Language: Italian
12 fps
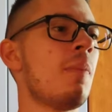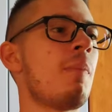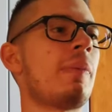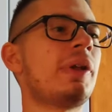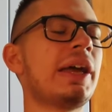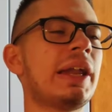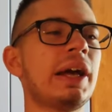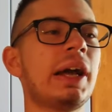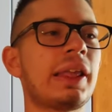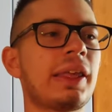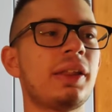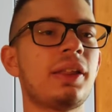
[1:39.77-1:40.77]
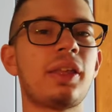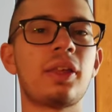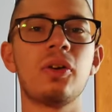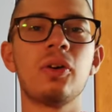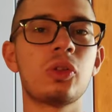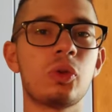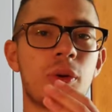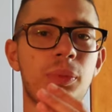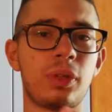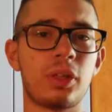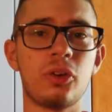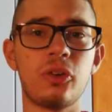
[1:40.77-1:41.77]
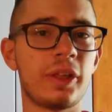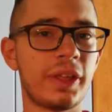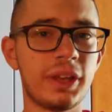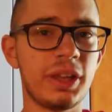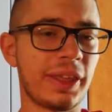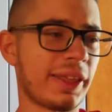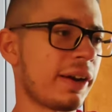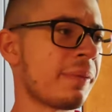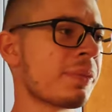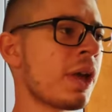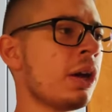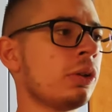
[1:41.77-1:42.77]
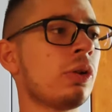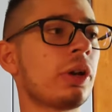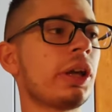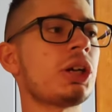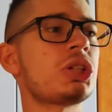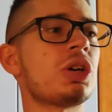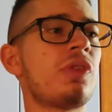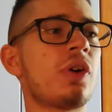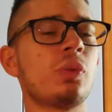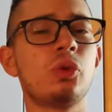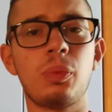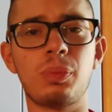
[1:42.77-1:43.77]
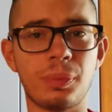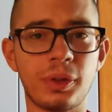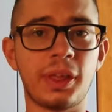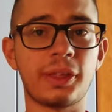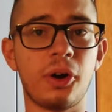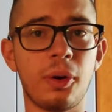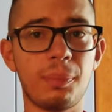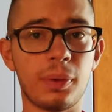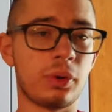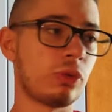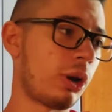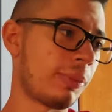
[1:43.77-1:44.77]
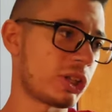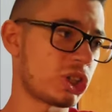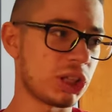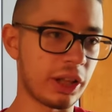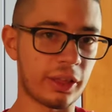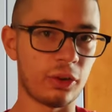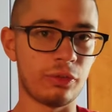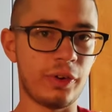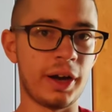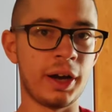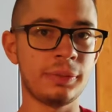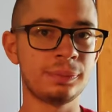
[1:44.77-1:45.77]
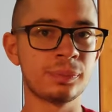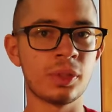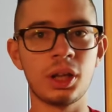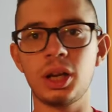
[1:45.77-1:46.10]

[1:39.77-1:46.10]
Ma perché ragazzi, ti scordi una posteriore sinistra, non riesci a fare un doppio pit stop quando la Mercedes lo fa?